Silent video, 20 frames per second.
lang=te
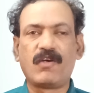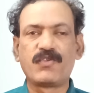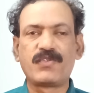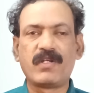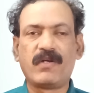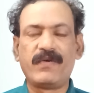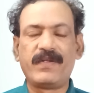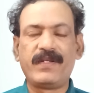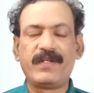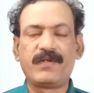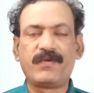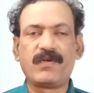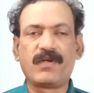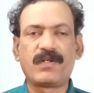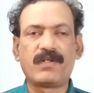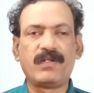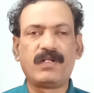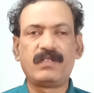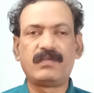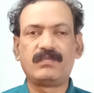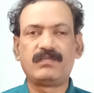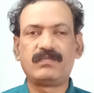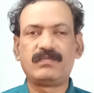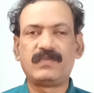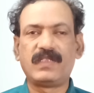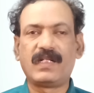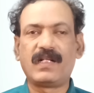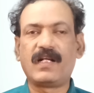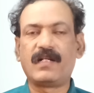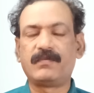రౌస్ అవెన్యూ కోర్టులో
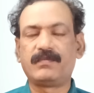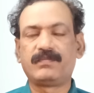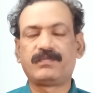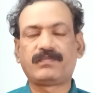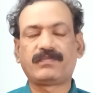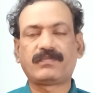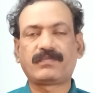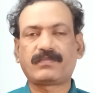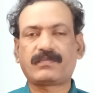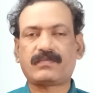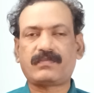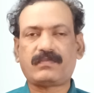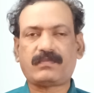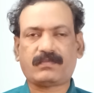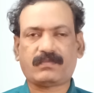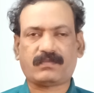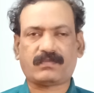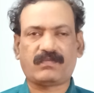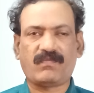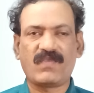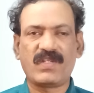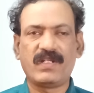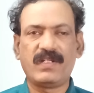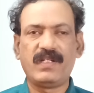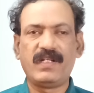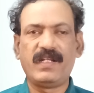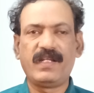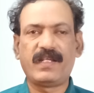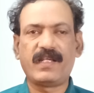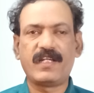నిన్న
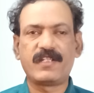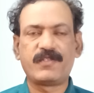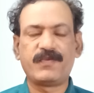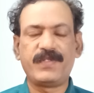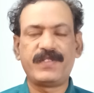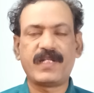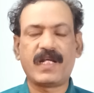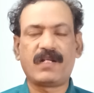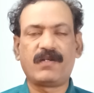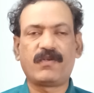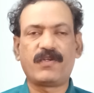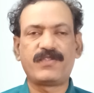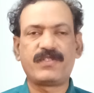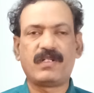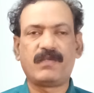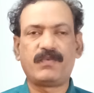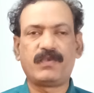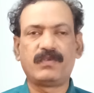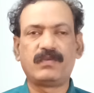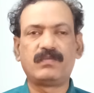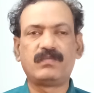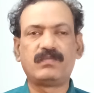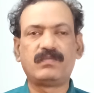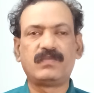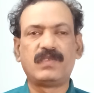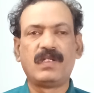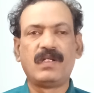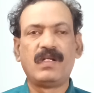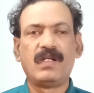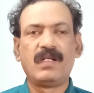ఈడీ కేసు విచారణకు వచ్చినప్పుడు
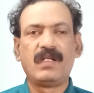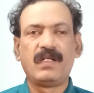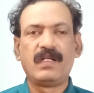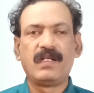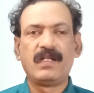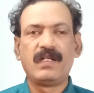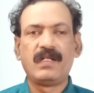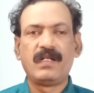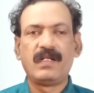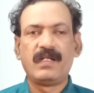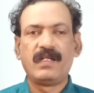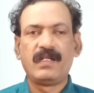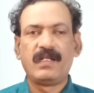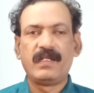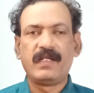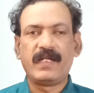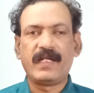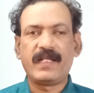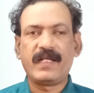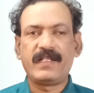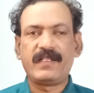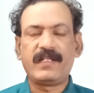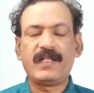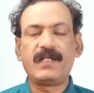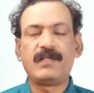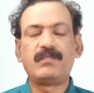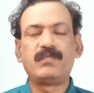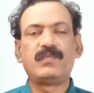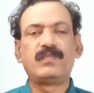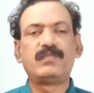ఏదైతే
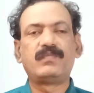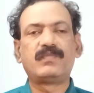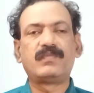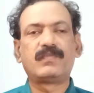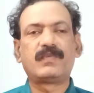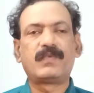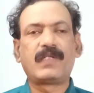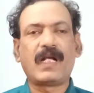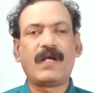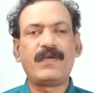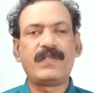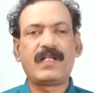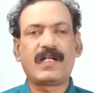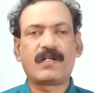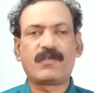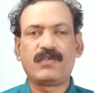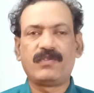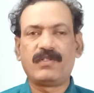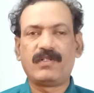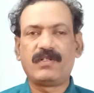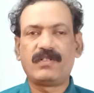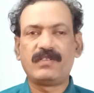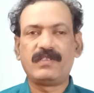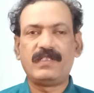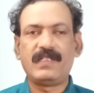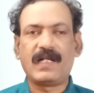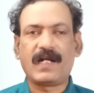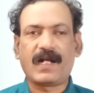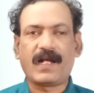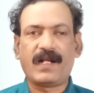కవిత కొందో
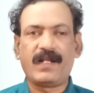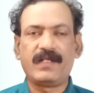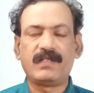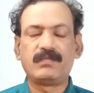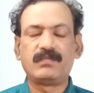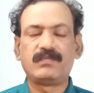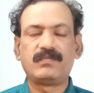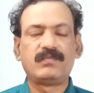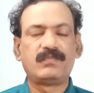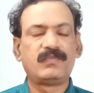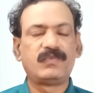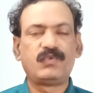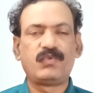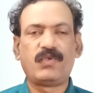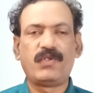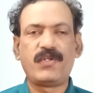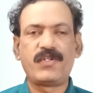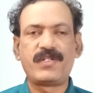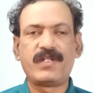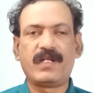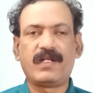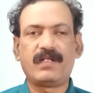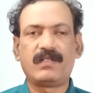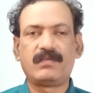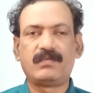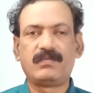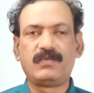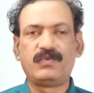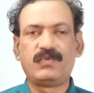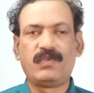ఈ అక్కనే జుడిషియల్
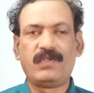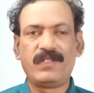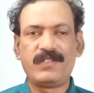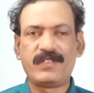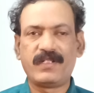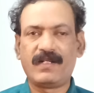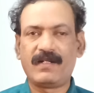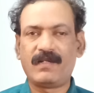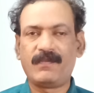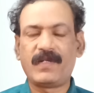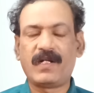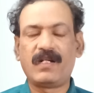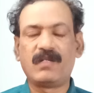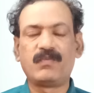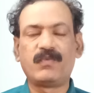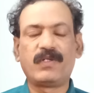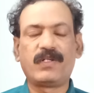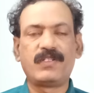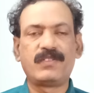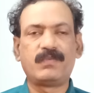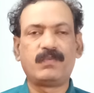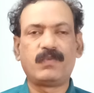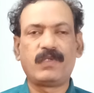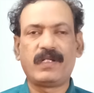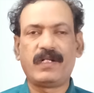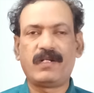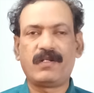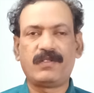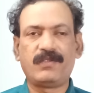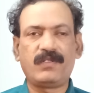జుడిషియల్ రిమాండ్ ముగి
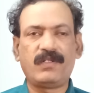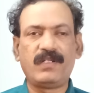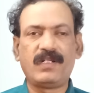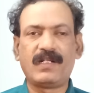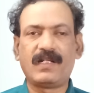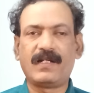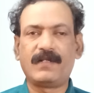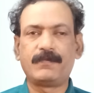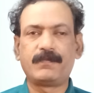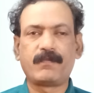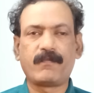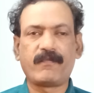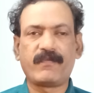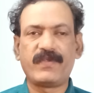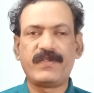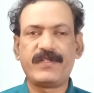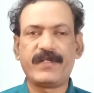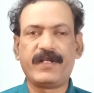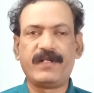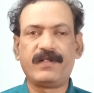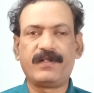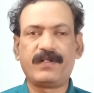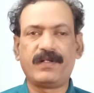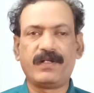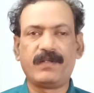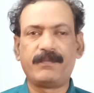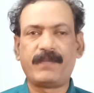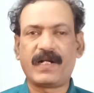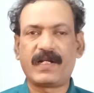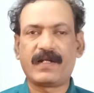ముగియడంతో నిన్న జైలుకి
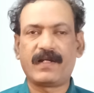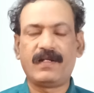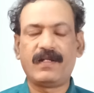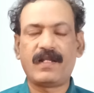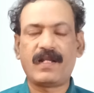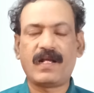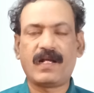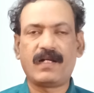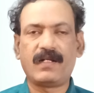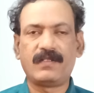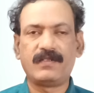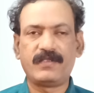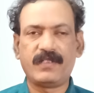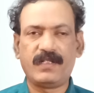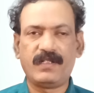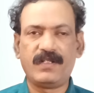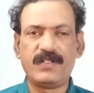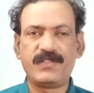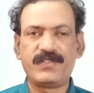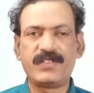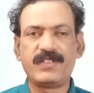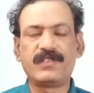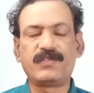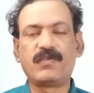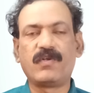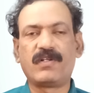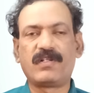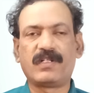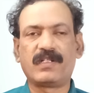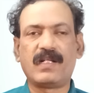పట్టుకెళ్ళారు ఆ జైలు నుంచి
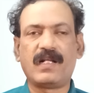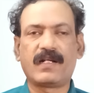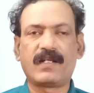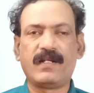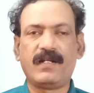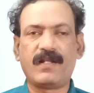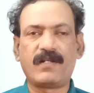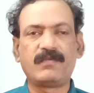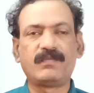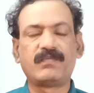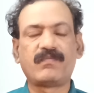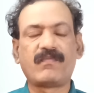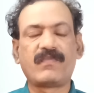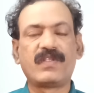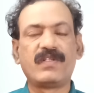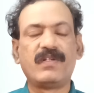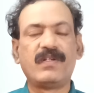కోర్టుకి లాక్కెళ్ళారు